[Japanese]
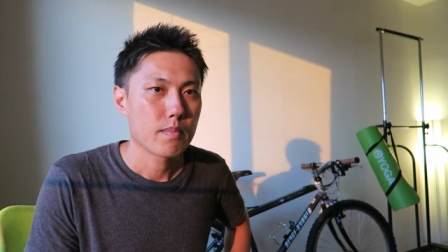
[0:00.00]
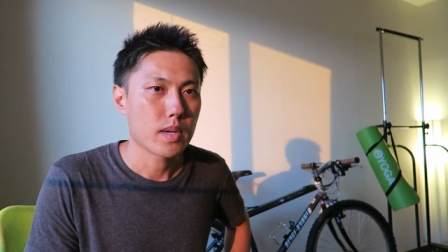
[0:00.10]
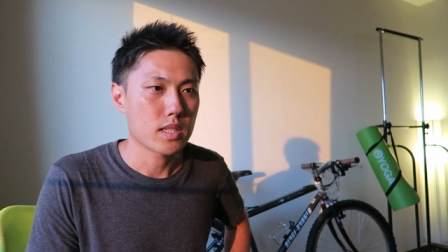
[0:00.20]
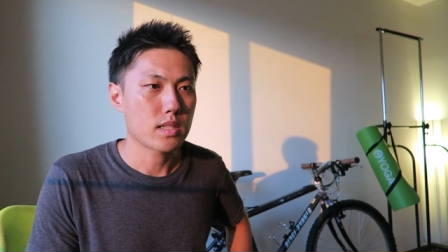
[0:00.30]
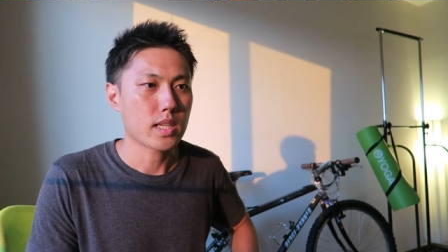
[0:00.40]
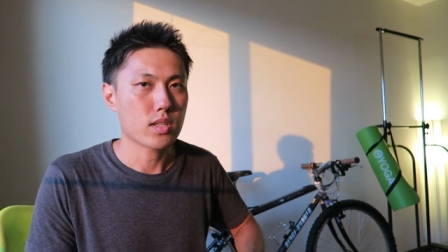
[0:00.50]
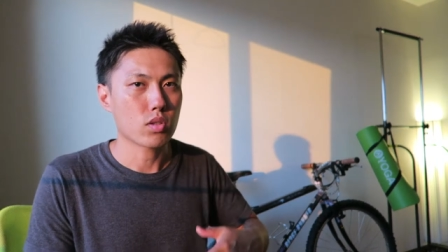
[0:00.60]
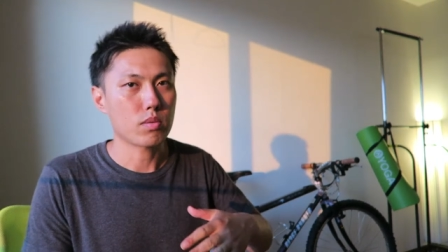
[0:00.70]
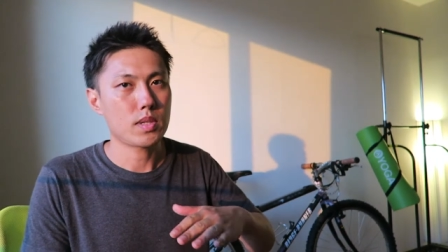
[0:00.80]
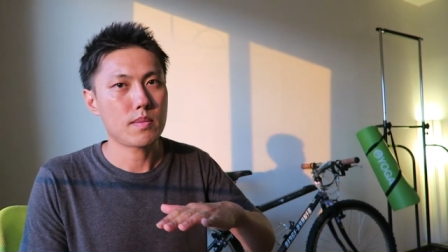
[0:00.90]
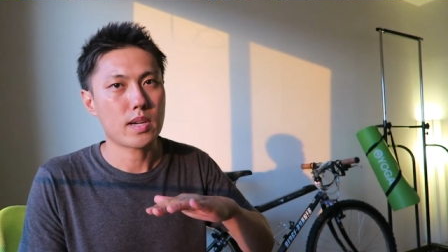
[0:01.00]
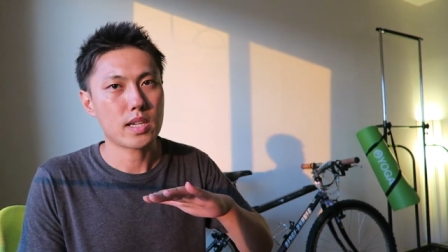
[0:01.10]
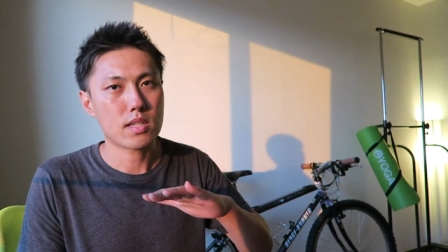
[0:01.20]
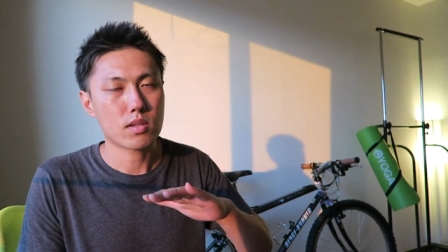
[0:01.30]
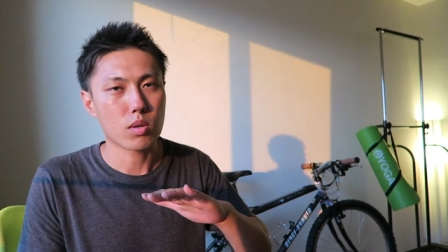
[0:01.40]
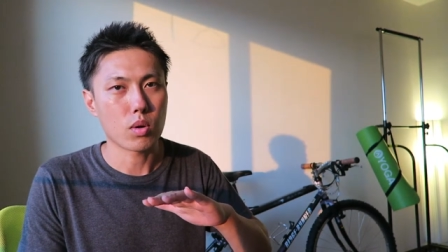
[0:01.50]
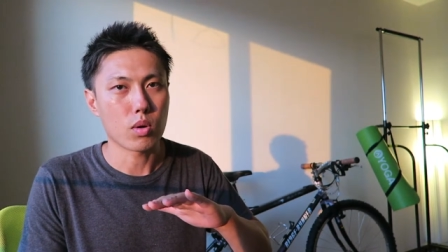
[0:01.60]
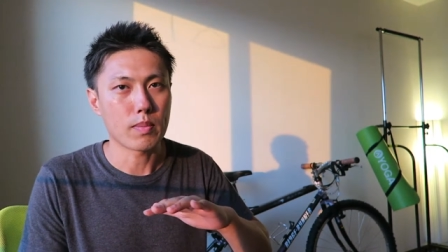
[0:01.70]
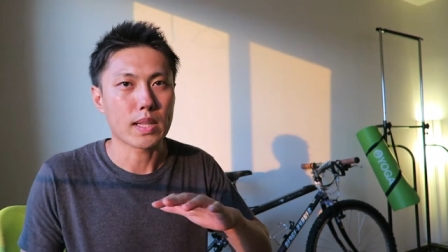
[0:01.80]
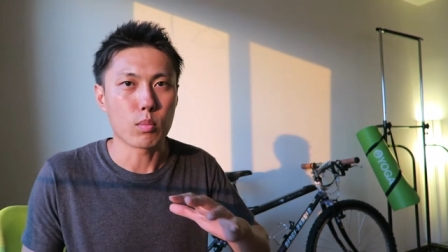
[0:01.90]
まあ、実際そのミニマリスト、
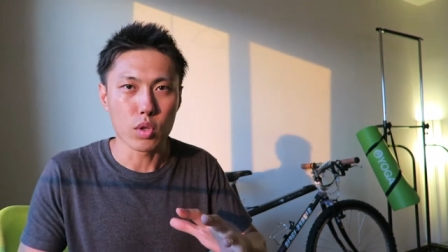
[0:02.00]
まあ、